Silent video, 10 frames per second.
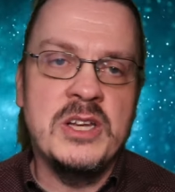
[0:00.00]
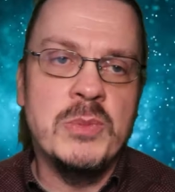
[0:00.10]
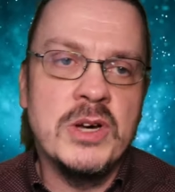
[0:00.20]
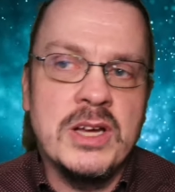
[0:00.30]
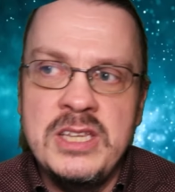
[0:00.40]

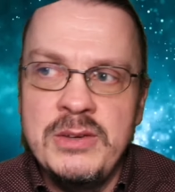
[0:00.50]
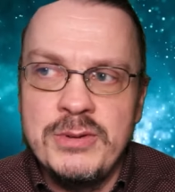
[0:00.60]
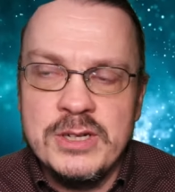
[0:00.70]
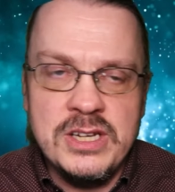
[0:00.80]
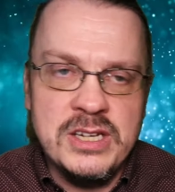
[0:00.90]

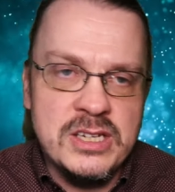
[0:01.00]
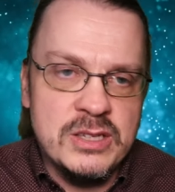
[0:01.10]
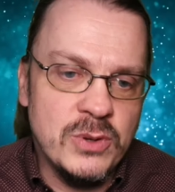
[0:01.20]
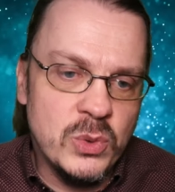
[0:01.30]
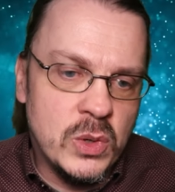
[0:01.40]

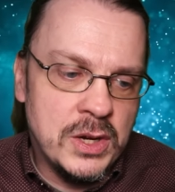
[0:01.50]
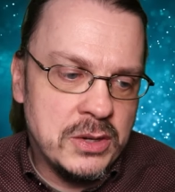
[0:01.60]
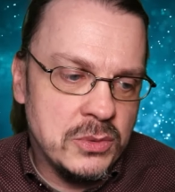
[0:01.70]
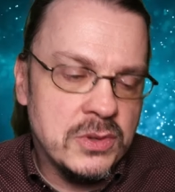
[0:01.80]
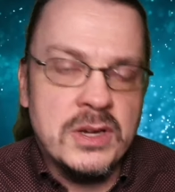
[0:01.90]
Demokratieverständnis verloren
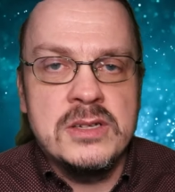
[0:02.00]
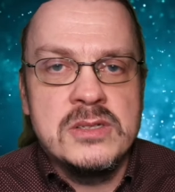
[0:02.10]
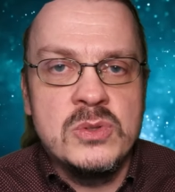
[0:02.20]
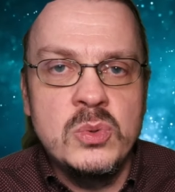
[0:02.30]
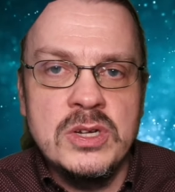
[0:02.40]
hat. Und ich kann
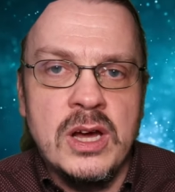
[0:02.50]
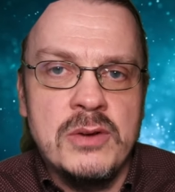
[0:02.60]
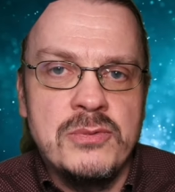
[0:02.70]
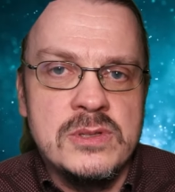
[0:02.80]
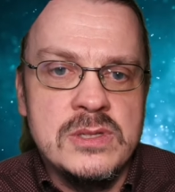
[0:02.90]
das gut
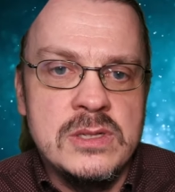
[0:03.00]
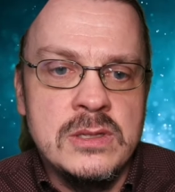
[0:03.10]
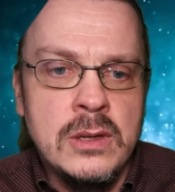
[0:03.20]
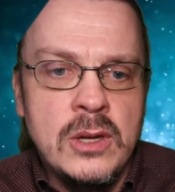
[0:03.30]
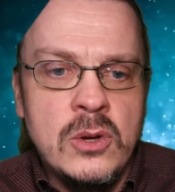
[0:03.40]

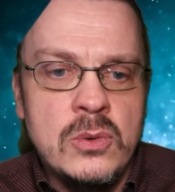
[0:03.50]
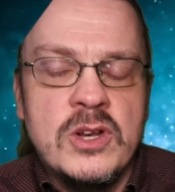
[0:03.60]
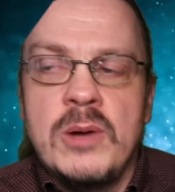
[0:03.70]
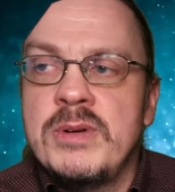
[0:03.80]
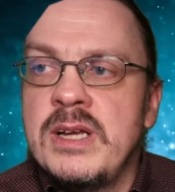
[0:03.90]
nachvollziehen. Und
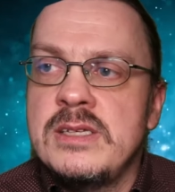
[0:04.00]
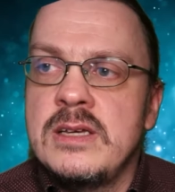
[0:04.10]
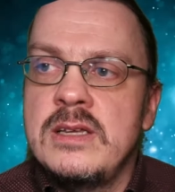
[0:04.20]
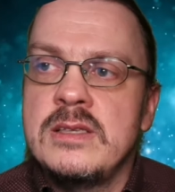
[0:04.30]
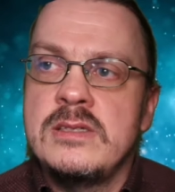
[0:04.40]
ich glaube
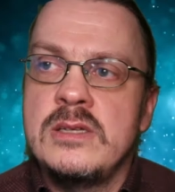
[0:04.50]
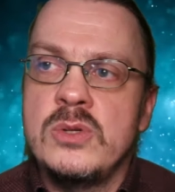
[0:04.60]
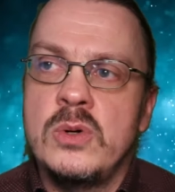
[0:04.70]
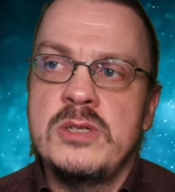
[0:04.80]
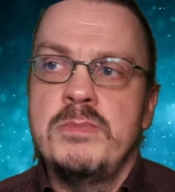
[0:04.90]
tatsächlich, dass die
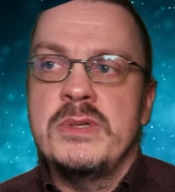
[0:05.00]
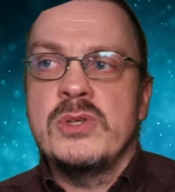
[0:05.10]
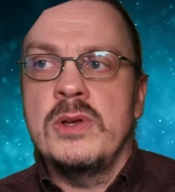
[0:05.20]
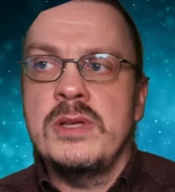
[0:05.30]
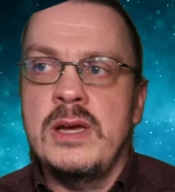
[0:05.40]
Deutschen
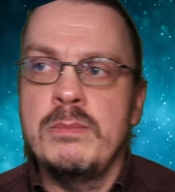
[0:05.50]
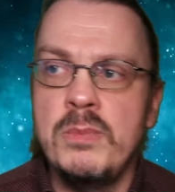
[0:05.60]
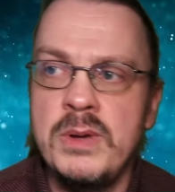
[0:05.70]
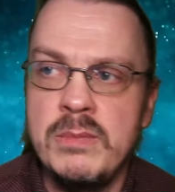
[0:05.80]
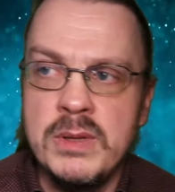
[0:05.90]
bis heute ein
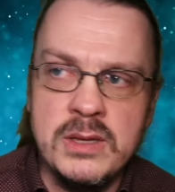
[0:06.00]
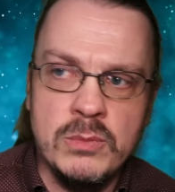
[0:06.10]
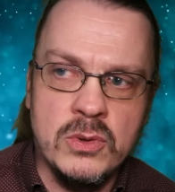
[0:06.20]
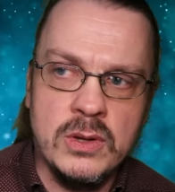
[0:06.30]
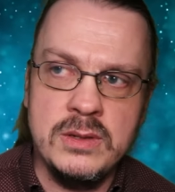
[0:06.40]
Problem mit der
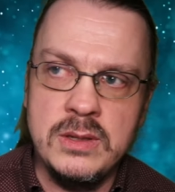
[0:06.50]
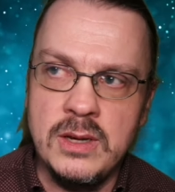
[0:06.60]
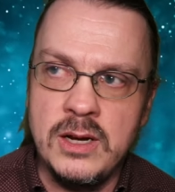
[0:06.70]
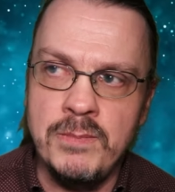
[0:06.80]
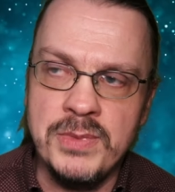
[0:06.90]
Demokratie
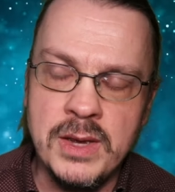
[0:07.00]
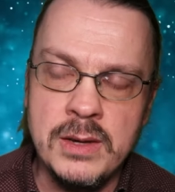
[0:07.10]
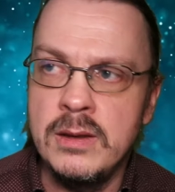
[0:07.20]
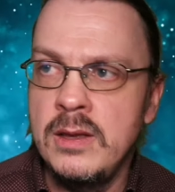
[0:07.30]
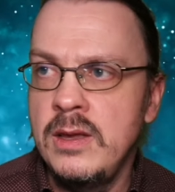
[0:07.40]
haben.
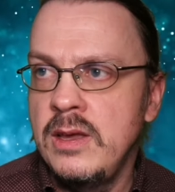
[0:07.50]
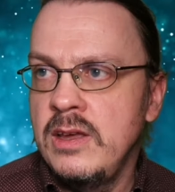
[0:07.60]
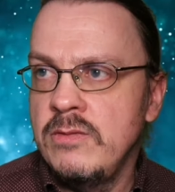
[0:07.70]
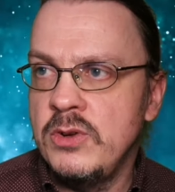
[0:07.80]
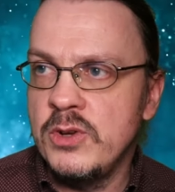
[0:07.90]
Denn
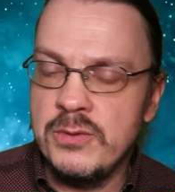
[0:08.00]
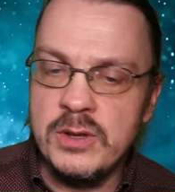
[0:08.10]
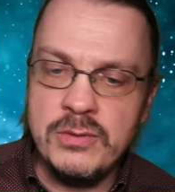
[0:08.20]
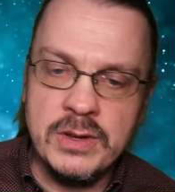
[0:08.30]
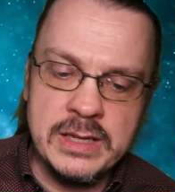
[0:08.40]
wir dürfen
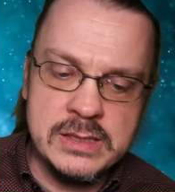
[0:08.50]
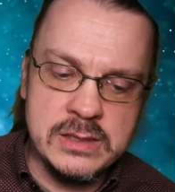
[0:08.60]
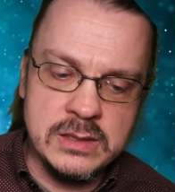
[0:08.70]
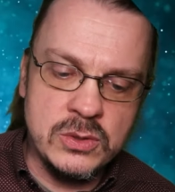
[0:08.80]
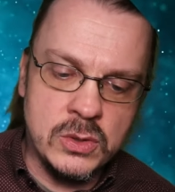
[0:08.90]
nicht
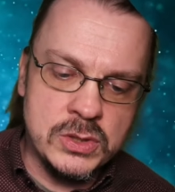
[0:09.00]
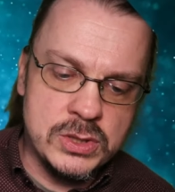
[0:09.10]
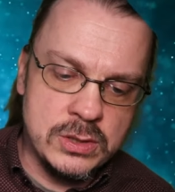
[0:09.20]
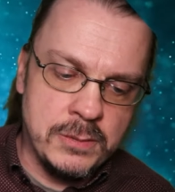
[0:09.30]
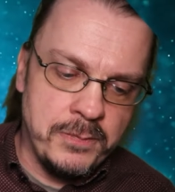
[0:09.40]
vergessen, die
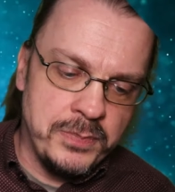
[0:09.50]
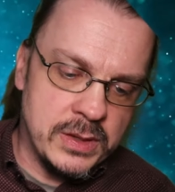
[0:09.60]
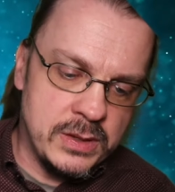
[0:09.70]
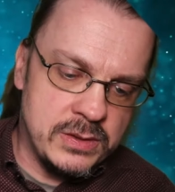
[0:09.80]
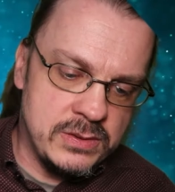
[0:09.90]
Deutschen
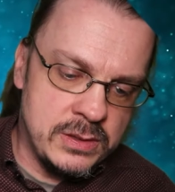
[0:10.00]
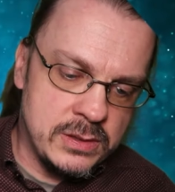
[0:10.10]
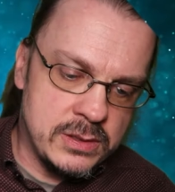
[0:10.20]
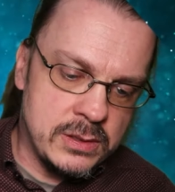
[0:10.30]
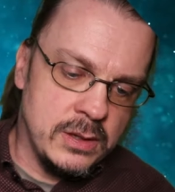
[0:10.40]

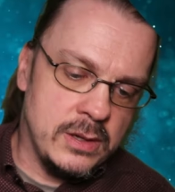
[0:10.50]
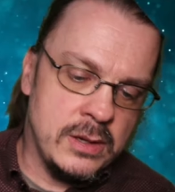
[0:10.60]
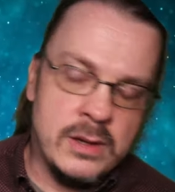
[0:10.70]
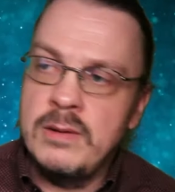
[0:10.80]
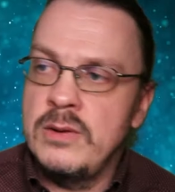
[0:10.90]
sind
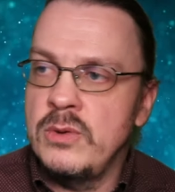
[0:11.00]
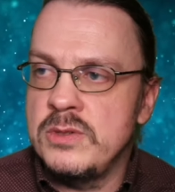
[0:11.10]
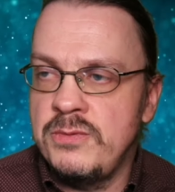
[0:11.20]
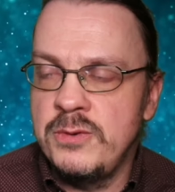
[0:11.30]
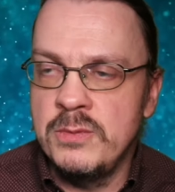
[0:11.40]

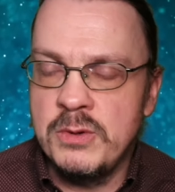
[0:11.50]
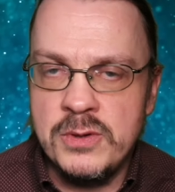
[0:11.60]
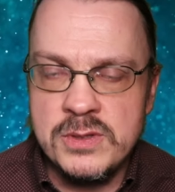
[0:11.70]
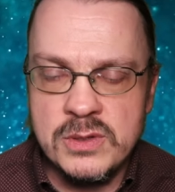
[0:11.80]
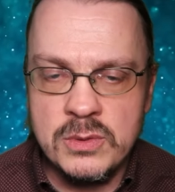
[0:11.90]

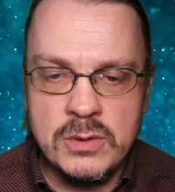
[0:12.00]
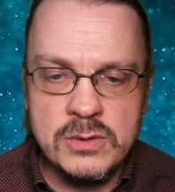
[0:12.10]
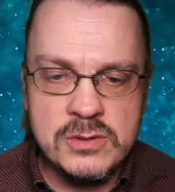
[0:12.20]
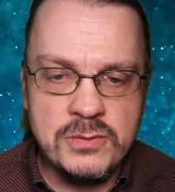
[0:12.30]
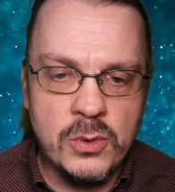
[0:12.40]
1945 äh, oder
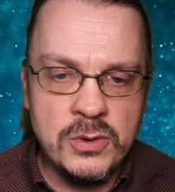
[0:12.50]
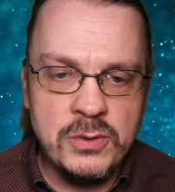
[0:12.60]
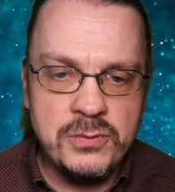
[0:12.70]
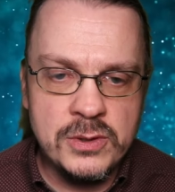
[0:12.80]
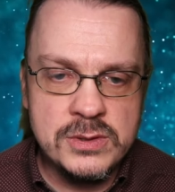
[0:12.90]

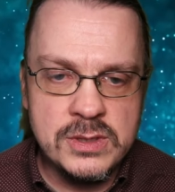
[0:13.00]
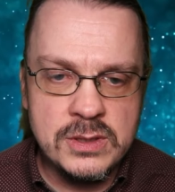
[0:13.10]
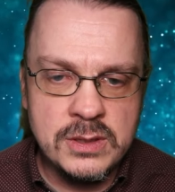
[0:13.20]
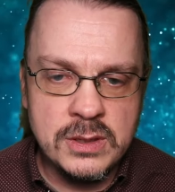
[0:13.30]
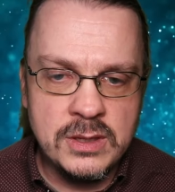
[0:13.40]

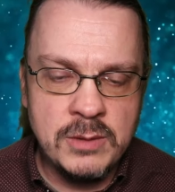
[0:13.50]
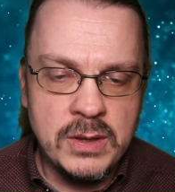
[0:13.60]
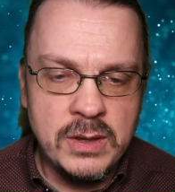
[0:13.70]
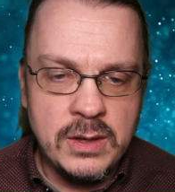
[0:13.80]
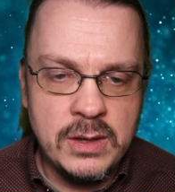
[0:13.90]
1949, je nachdem,
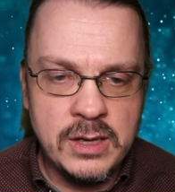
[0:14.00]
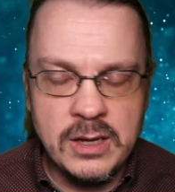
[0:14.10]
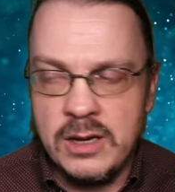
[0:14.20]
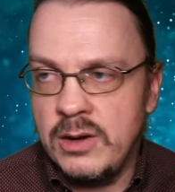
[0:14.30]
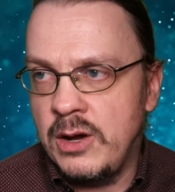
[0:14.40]

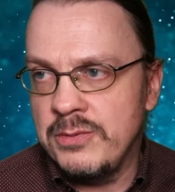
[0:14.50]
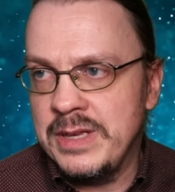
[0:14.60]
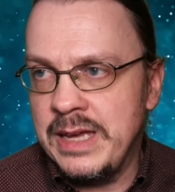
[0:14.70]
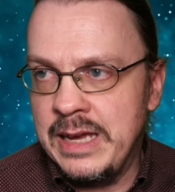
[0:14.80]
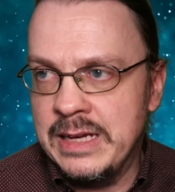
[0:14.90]
äh, auf
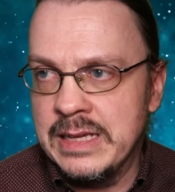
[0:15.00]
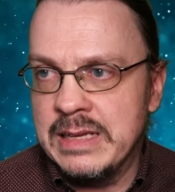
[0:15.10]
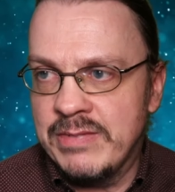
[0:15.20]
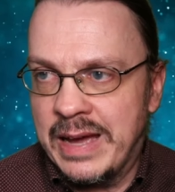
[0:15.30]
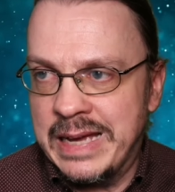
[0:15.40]
die
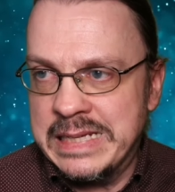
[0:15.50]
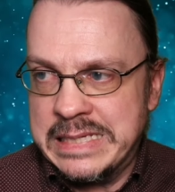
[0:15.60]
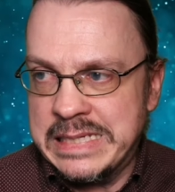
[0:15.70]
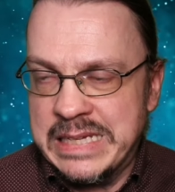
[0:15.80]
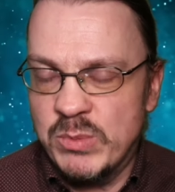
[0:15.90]
ähnliche
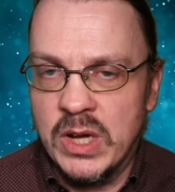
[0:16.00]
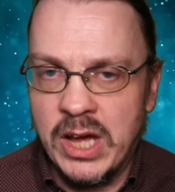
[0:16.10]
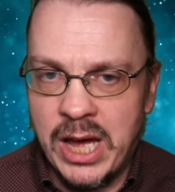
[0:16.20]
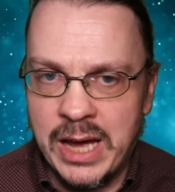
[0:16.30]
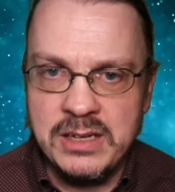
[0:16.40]
Weise
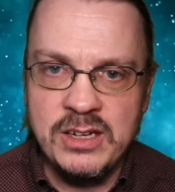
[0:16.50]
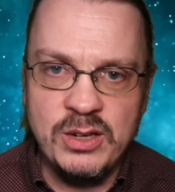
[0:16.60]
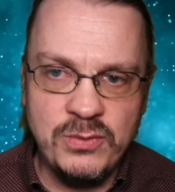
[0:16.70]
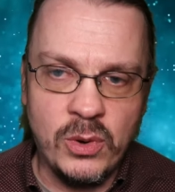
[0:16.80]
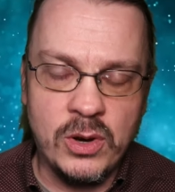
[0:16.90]
Demokraten
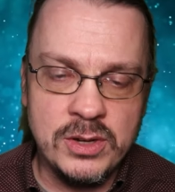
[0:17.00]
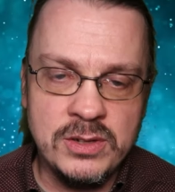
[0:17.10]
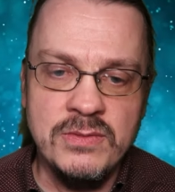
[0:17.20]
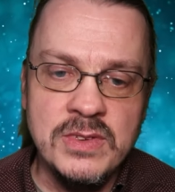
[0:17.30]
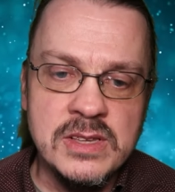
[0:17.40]

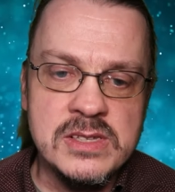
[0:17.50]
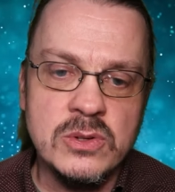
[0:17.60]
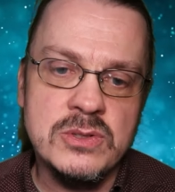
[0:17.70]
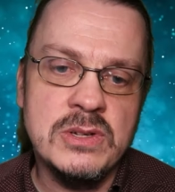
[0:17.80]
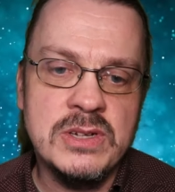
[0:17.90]
geworden, wie sie
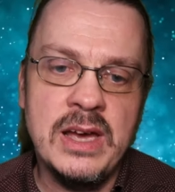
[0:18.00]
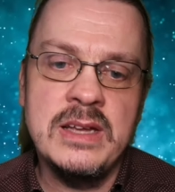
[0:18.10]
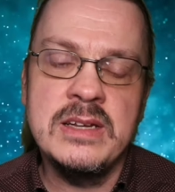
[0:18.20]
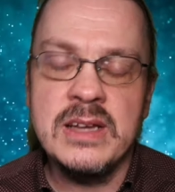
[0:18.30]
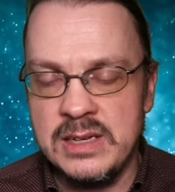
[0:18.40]

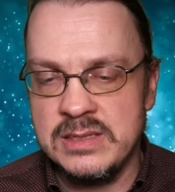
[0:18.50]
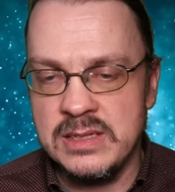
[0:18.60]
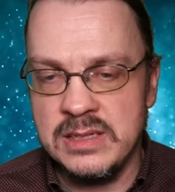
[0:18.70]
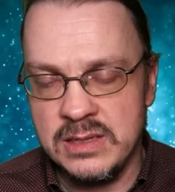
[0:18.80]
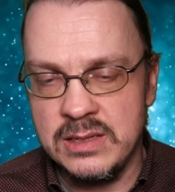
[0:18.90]

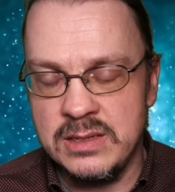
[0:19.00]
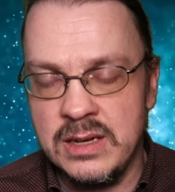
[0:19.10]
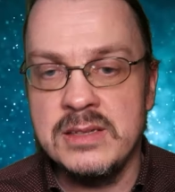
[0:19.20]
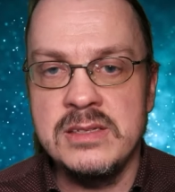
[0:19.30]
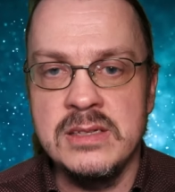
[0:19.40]
1933 äh,
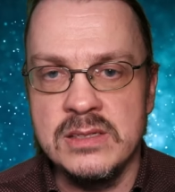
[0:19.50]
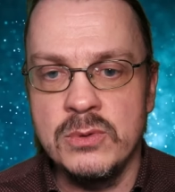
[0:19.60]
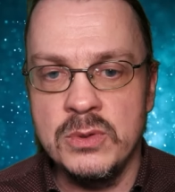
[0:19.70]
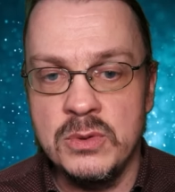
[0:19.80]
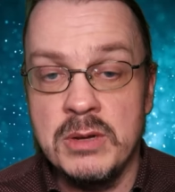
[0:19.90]
Nazis
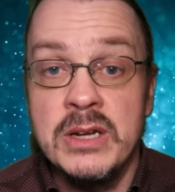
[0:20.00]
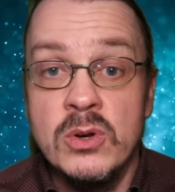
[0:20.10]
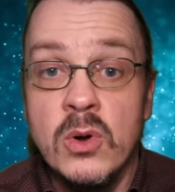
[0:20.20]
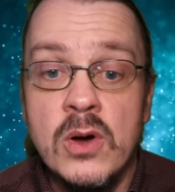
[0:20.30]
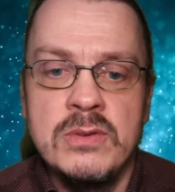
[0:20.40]
wurden oder
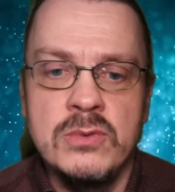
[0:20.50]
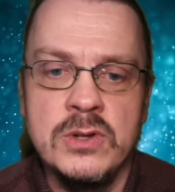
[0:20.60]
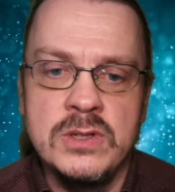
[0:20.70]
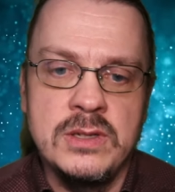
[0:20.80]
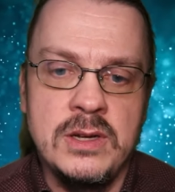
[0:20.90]
Mitläufer
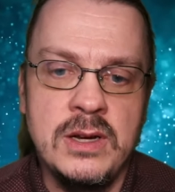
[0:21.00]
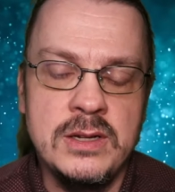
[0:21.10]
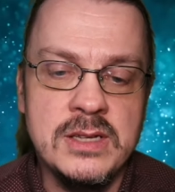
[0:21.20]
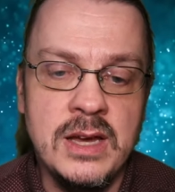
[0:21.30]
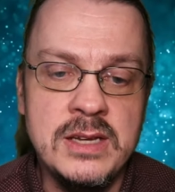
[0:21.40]
wurden. Ja?
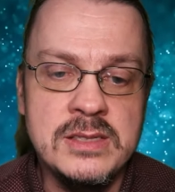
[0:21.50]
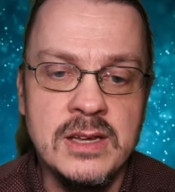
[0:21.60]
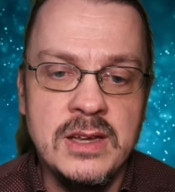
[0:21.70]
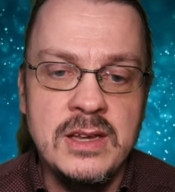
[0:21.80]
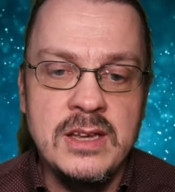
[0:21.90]
Das heißt,